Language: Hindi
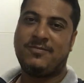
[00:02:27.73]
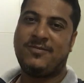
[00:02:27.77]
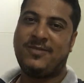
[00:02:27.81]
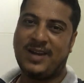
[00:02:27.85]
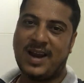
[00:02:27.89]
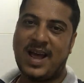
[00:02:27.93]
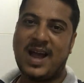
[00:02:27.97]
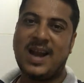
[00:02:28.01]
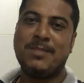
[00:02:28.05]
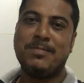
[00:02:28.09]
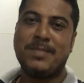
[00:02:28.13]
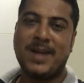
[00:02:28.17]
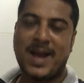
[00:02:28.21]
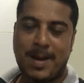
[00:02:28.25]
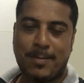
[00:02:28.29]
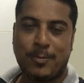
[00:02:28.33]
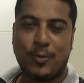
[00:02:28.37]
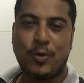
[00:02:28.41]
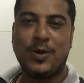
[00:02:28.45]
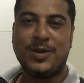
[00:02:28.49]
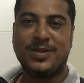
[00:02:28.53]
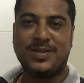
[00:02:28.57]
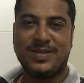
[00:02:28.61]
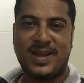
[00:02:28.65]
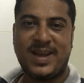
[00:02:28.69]
फिलहाल मैं
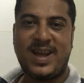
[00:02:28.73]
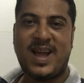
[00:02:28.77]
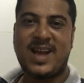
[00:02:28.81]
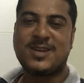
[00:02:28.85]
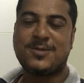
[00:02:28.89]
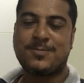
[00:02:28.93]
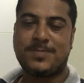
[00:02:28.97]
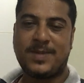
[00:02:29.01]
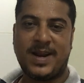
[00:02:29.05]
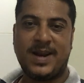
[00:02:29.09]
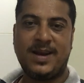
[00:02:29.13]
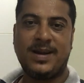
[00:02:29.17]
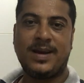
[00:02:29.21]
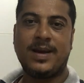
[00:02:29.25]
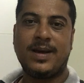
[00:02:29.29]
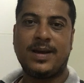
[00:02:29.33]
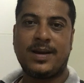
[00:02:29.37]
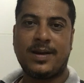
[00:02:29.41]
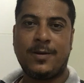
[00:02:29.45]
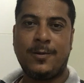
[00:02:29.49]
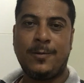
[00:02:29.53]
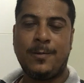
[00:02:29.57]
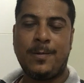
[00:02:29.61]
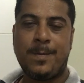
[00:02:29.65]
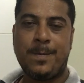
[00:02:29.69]
आपको इतना ही एक्सप्लेन कर
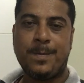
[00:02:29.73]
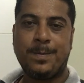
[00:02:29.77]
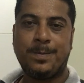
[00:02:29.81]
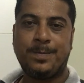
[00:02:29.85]
रहा हूं